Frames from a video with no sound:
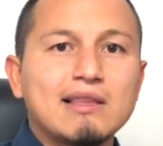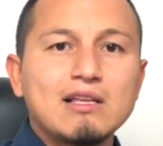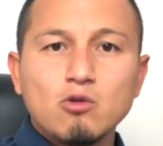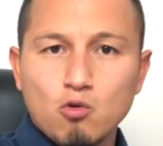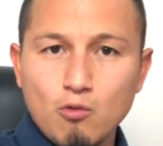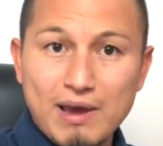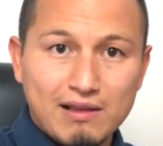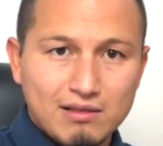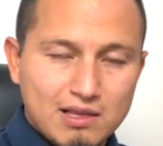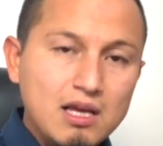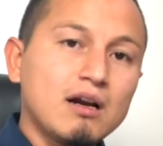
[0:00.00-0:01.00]
dei
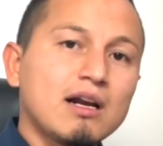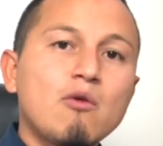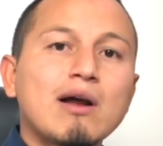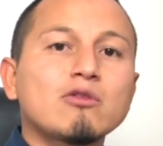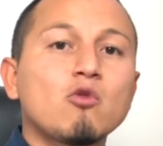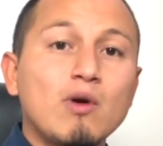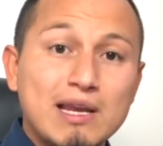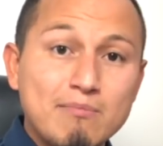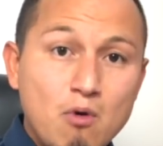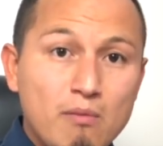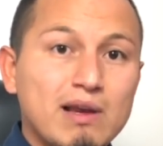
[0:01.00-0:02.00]
documenti riguardo
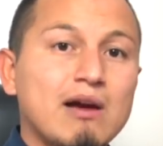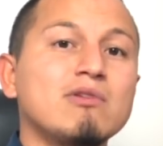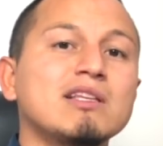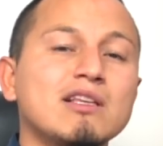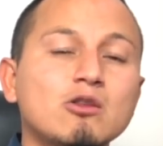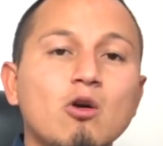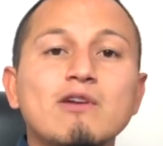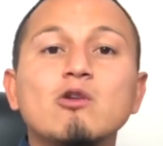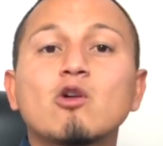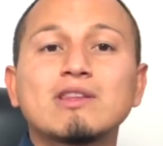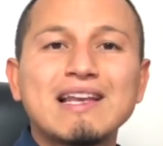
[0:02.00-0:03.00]
quell'immobile, quindi ti
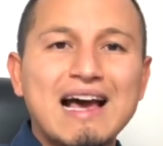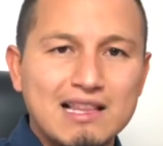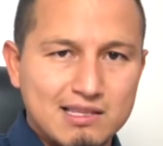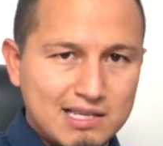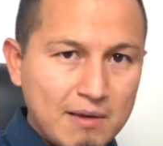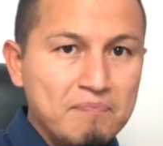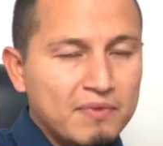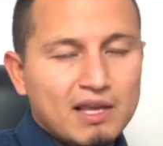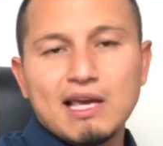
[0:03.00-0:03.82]
trovi l'ordinanza,